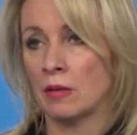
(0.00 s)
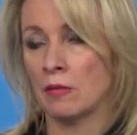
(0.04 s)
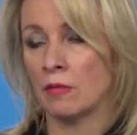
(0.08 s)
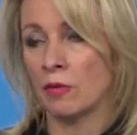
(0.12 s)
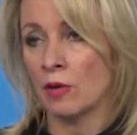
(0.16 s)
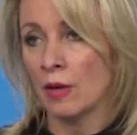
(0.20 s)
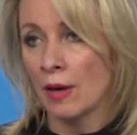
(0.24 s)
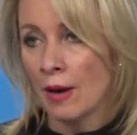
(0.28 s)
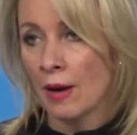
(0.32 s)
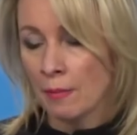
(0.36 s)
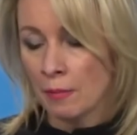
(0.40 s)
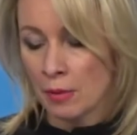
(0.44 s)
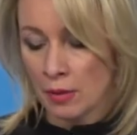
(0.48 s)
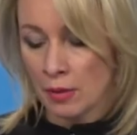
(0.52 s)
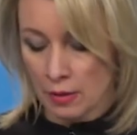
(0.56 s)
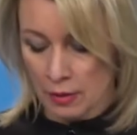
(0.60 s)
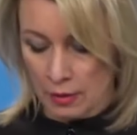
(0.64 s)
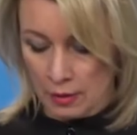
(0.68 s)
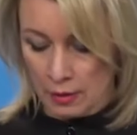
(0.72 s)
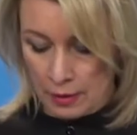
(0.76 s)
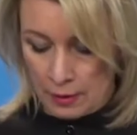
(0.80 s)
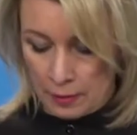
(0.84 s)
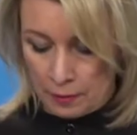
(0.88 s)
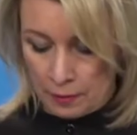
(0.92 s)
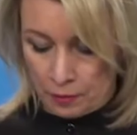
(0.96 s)
в
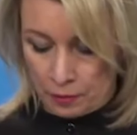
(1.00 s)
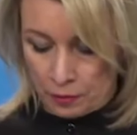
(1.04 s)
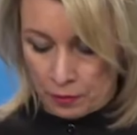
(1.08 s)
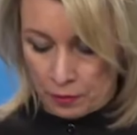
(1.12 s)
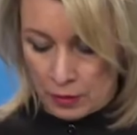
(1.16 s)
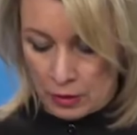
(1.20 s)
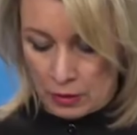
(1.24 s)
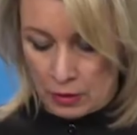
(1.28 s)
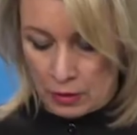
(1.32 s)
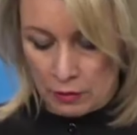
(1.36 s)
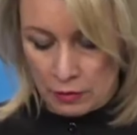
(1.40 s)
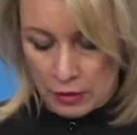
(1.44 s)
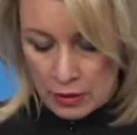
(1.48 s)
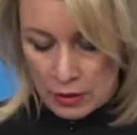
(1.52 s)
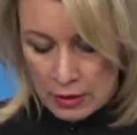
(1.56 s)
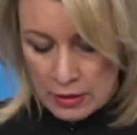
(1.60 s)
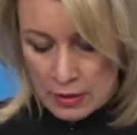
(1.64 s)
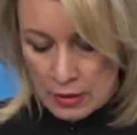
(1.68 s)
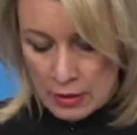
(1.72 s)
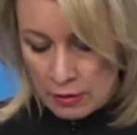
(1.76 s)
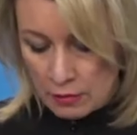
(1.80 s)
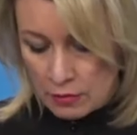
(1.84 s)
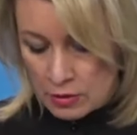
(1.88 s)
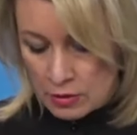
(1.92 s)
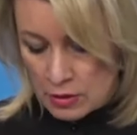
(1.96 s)
рамках
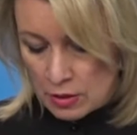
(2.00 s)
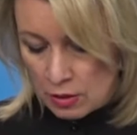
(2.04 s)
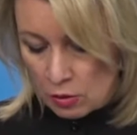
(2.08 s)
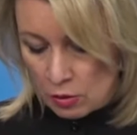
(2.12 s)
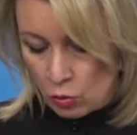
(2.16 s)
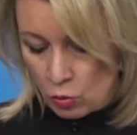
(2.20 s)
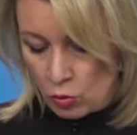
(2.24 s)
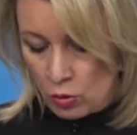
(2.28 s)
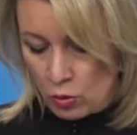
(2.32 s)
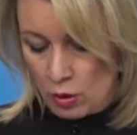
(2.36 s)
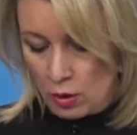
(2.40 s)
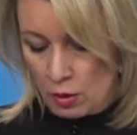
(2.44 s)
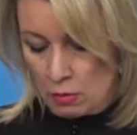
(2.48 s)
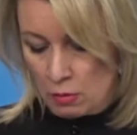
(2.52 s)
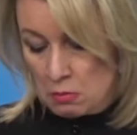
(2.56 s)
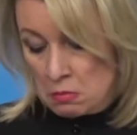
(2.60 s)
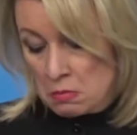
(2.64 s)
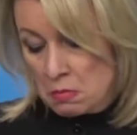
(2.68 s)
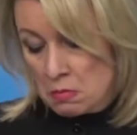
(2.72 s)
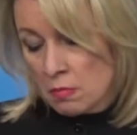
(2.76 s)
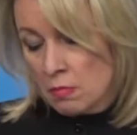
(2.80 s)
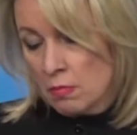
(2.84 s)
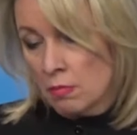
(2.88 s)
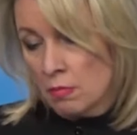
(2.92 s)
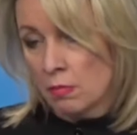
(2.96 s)
доверительного диалога.
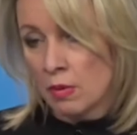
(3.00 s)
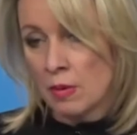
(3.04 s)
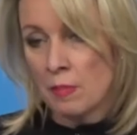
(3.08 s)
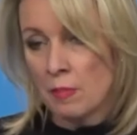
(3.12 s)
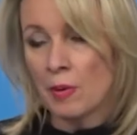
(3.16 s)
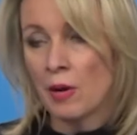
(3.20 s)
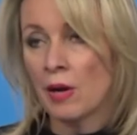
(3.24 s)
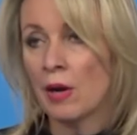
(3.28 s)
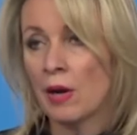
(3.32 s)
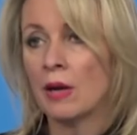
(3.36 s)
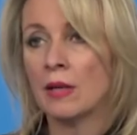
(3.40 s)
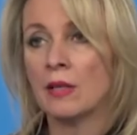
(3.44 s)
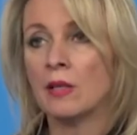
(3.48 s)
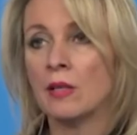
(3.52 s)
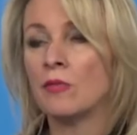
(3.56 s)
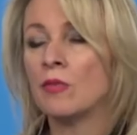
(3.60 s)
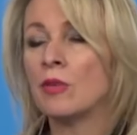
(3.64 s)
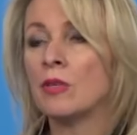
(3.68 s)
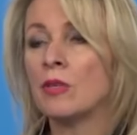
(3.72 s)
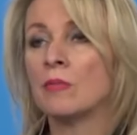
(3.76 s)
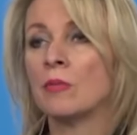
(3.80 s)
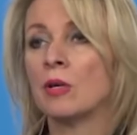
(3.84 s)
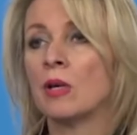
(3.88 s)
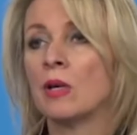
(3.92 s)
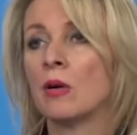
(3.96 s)
Мы пока не
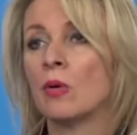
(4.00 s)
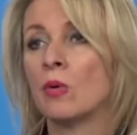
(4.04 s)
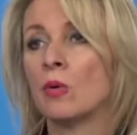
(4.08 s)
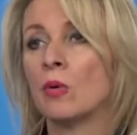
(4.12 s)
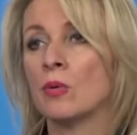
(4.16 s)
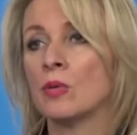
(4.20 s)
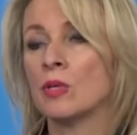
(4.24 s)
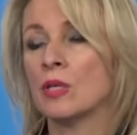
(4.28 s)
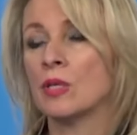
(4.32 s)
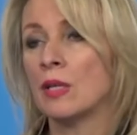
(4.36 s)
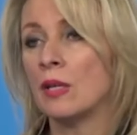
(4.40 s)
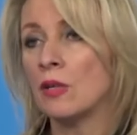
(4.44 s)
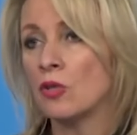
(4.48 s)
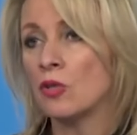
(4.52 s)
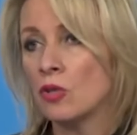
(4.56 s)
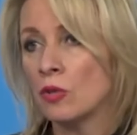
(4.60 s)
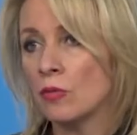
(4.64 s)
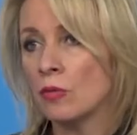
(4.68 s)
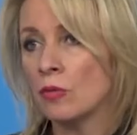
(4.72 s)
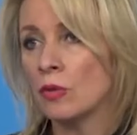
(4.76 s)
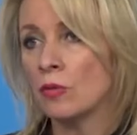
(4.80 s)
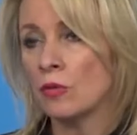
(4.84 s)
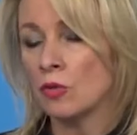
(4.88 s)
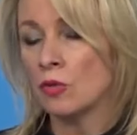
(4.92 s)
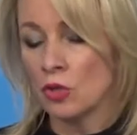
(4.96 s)
видим никакого
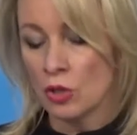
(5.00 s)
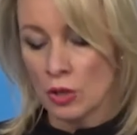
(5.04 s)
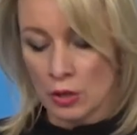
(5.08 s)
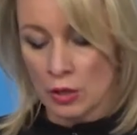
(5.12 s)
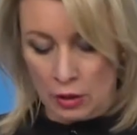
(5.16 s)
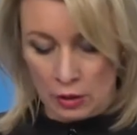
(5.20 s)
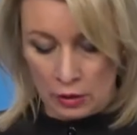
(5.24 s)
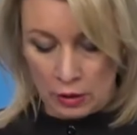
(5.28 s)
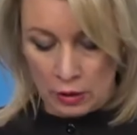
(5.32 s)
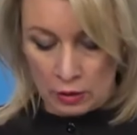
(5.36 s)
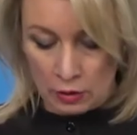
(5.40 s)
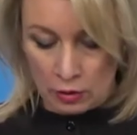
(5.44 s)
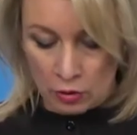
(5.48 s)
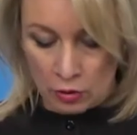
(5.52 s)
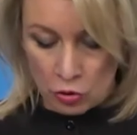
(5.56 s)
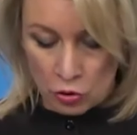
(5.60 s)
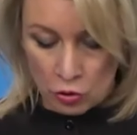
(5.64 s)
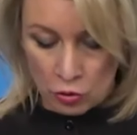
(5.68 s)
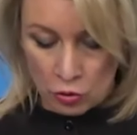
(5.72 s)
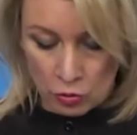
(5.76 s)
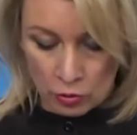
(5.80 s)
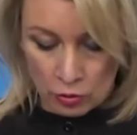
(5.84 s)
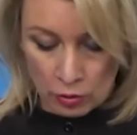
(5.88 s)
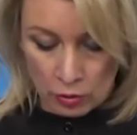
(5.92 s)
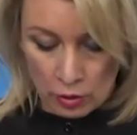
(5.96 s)
встречного движения на этот
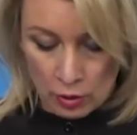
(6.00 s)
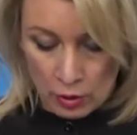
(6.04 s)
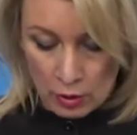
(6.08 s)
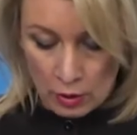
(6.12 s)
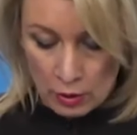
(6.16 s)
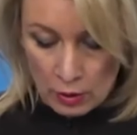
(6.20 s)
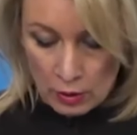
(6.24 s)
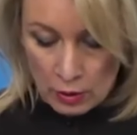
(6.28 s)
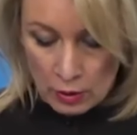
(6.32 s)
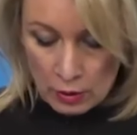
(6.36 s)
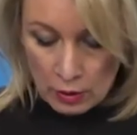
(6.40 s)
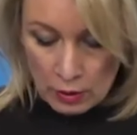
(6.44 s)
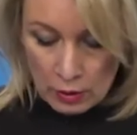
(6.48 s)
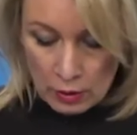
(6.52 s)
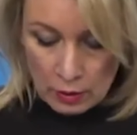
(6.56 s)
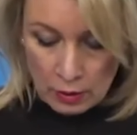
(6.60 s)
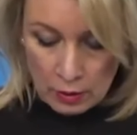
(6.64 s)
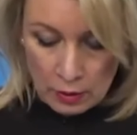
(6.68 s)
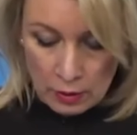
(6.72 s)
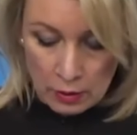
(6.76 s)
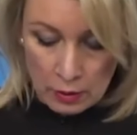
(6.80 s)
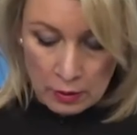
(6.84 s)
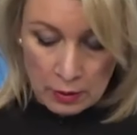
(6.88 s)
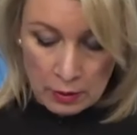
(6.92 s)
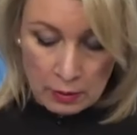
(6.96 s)
счет.
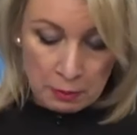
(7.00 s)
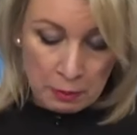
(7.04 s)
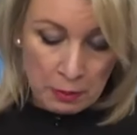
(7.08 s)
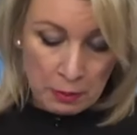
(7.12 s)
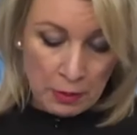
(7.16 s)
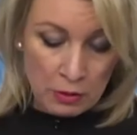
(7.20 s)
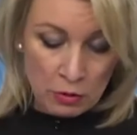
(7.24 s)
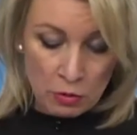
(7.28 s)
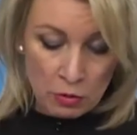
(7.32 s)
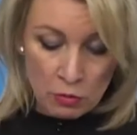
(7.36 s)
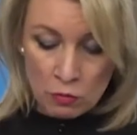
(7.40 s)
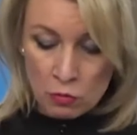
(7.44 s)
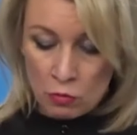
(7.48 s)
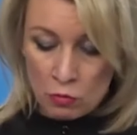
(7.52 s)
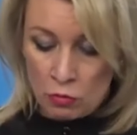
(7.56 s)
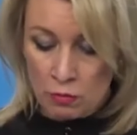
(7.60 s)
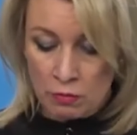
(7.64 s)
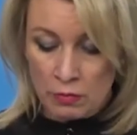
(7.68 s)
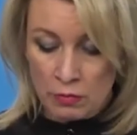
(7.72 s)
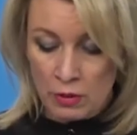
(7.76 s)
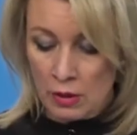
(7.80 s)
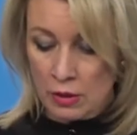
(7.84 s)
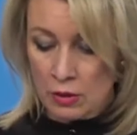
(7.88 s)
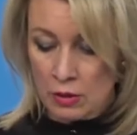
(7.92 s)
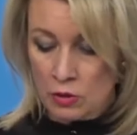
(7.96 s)
А, поэтому,
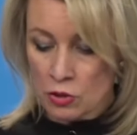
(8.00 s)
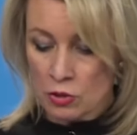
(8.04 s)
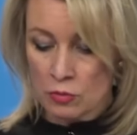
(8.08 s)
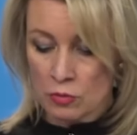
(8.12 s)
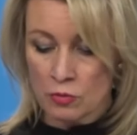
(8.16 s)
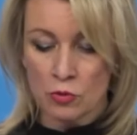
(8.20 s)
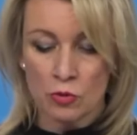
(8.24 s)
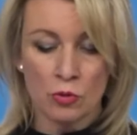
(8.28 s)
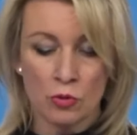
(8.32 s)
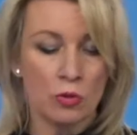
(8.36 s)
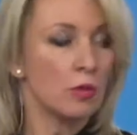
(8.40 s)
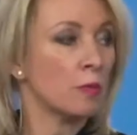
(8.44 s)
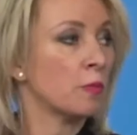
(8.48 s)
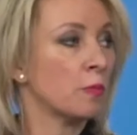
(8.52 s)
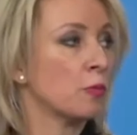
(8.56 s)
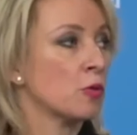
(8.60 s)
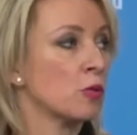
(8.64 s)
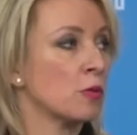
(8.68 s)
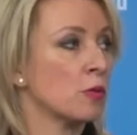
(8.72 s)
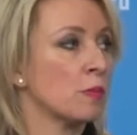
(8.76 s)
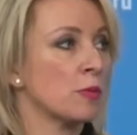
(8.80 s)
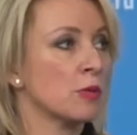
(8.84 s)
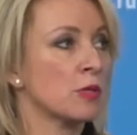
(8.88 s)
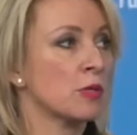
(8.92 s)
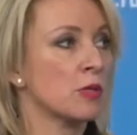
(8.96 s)
мне кажется, все это
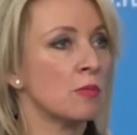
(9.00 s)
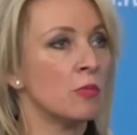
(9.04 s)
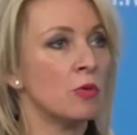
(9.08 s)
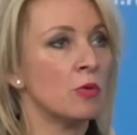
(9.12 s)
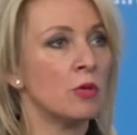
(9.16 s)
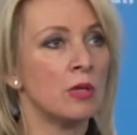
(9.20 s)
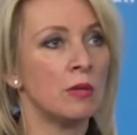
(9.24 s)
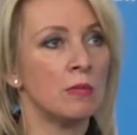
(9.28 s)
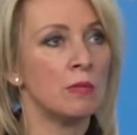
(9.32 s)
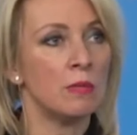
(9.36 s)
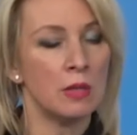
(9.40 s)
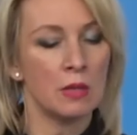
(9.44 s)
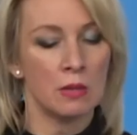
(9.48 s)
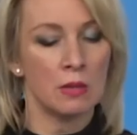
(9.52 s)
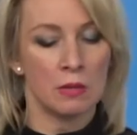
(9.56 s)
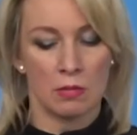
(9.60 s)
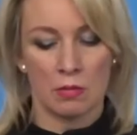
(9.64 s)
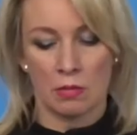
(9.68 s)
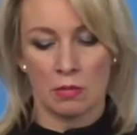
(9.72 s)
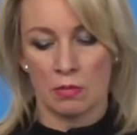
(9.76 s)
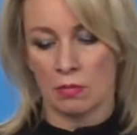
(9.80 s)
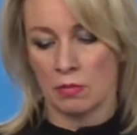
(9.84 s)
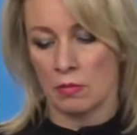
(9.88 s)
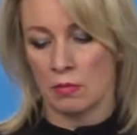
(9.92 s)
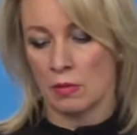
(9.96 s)
просто под собой не имеет
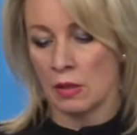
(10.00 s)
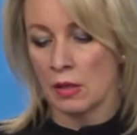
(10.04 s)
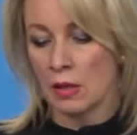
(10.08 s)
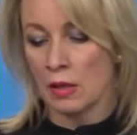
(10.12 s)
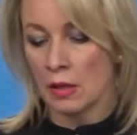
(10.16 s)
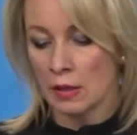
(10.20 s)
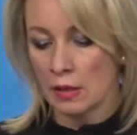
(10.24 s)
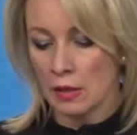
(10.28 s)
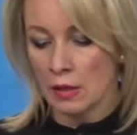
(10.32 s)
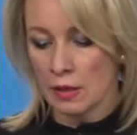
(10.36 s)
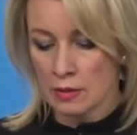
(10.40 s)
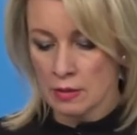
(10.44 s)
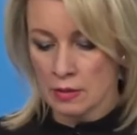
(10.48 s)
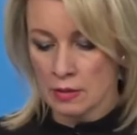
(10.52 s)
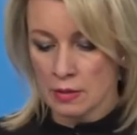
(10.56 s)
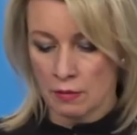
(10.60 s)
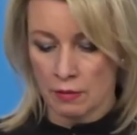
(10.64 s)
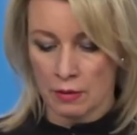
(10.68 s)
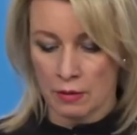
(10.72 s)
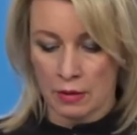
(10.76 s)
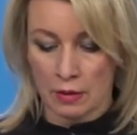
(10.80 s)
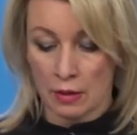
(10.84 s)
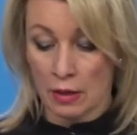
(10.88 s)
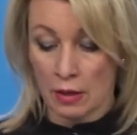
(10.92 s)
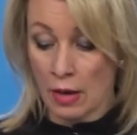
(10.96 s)
никаких
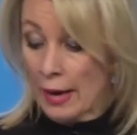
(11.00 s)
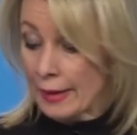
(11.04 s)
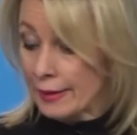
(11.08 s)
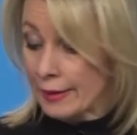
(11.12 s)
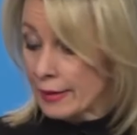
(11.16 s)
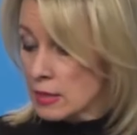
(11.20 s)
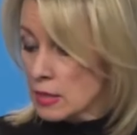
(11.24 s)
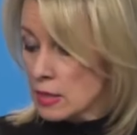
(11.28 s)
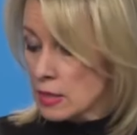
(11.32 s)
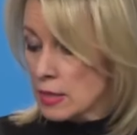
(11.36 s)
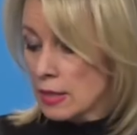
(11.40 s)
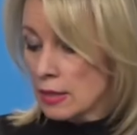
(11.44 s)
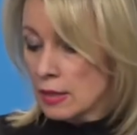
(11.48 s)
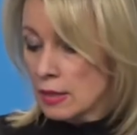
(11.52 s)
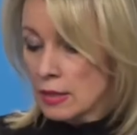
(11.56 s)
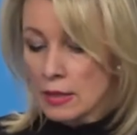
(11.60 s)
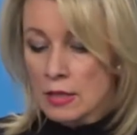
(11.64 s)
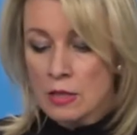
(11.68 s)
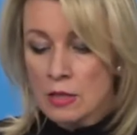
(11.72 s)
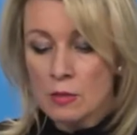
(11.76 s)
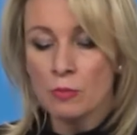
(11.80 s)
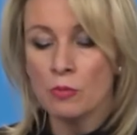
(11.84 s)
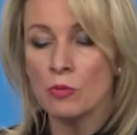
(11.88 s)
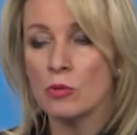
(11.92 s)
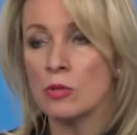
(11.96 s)
оснований. А если они
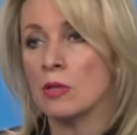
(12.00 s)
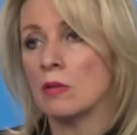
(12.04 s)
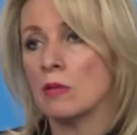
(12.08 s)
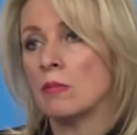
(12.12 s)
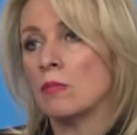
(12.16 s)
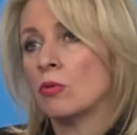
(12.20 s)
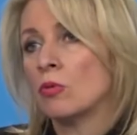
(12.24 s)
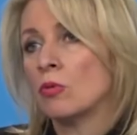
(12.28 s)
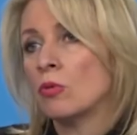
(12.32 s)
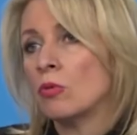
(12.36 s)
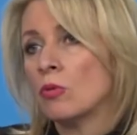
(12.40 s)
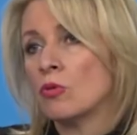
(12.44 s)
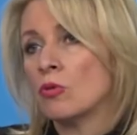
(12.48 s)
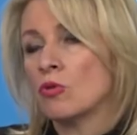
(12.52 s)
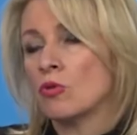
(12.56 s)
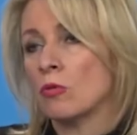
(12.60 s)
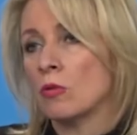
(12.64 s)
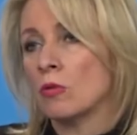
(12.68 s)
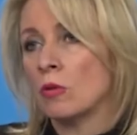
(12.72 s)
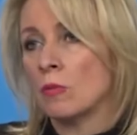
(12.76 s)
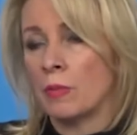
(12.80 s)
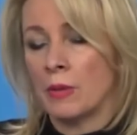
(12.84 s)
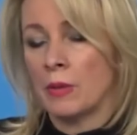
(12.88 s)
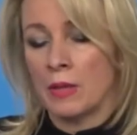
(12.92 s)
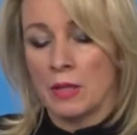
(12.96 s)
есть, пусть нам кто-то
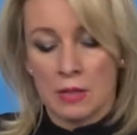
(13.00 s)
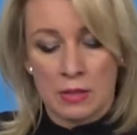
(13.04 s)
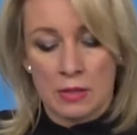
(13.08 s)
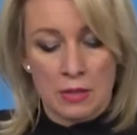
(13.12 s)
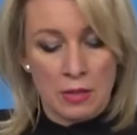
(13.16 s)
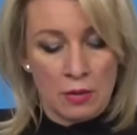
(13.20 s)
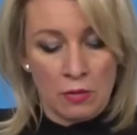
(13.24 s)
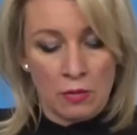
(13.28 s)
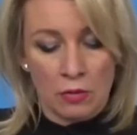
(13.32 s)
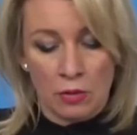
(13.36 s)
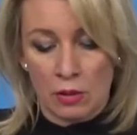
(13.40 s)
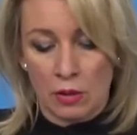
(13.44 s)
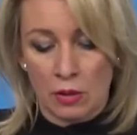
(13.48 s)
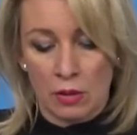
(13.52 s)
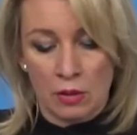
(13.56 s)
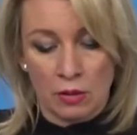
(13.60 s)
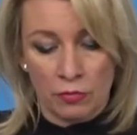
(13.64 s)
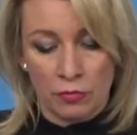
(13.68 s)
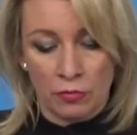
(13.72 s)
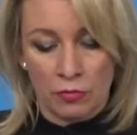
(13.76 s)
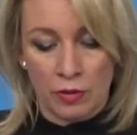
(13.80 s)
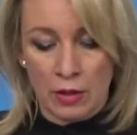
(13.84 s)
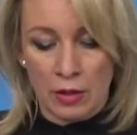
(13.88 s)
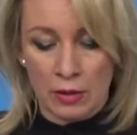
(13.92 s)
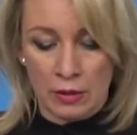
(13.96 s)
что-то предоставит,
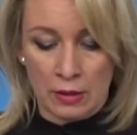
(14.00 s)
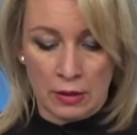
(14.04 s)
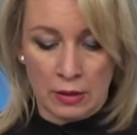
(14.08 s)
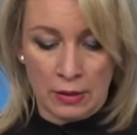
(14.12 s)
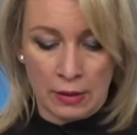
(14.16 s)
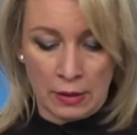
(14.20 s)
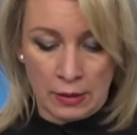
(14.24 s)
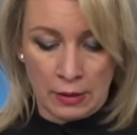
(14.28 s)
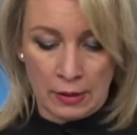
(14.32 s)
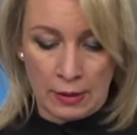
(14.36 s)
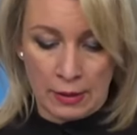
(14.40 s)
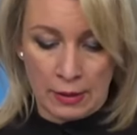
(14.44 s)
какие-то факты и так